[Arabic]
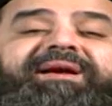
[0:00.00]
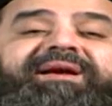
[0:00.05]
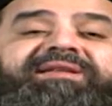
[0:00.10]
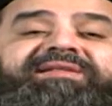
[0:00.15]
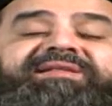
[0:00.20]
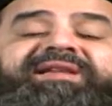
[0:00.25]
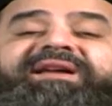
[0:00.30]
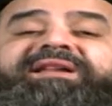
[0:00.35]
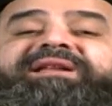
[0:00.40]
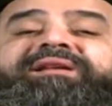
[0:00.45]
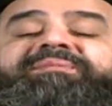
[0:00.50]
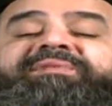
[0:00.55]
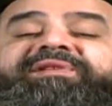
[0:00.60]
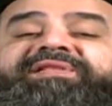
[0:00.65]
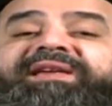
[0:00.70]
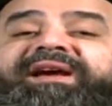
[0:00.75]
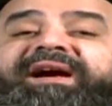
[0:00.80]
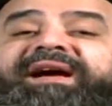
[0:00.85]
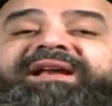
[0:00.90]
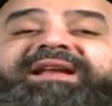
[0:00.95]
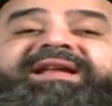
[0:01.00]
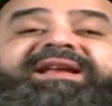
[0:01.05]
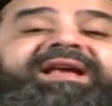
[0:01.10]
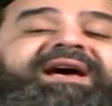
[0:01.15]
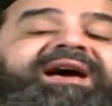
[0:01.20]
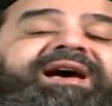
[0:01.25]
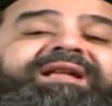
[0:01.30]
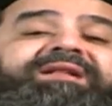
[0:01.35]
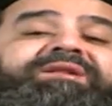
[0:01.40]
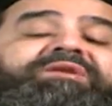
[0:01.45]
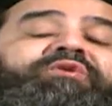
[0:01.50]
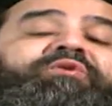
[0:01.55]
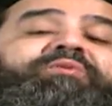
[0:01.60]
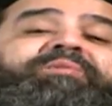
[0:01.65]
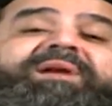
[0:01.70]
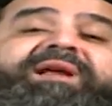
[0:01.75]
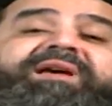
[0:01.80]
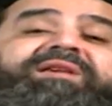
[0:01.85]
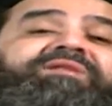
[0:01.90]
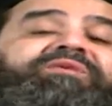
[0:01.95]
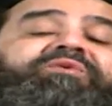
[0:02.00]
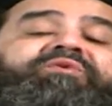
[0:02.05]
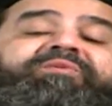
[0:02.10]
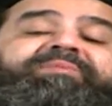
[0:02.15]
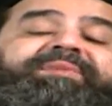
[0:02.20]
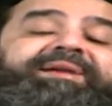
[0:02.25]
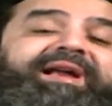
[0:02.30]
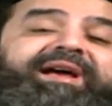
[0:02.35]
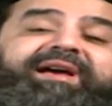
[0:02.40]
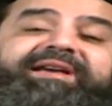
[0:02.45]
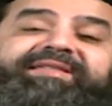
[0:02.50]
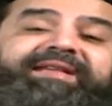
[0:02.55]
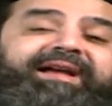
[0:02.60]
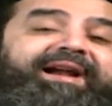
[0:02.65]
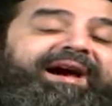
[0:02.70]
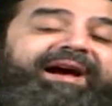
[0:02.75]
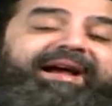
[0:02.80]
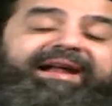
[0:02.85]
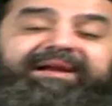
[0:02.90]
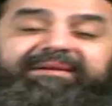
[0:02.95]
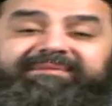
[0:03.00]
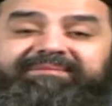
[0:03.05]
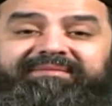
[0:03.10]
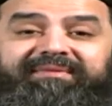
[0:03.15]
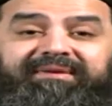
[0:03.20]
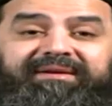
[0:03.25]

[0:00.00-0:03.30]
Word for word: السيد المسيح قال لنا انتم لستم من هذا العالم